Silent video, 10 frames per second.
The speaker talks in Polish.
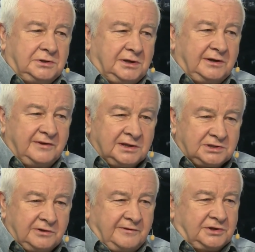
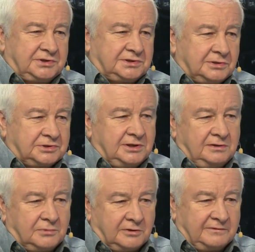Najwięcej faszystowskiej
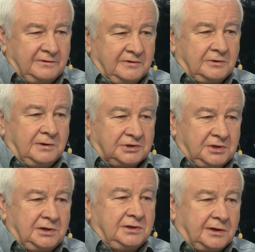mowy
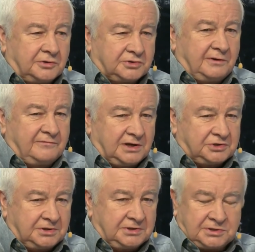wygłasza Jarosław
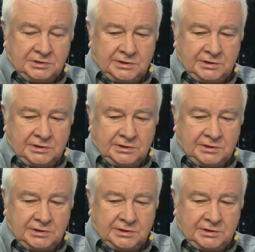Kaczyński,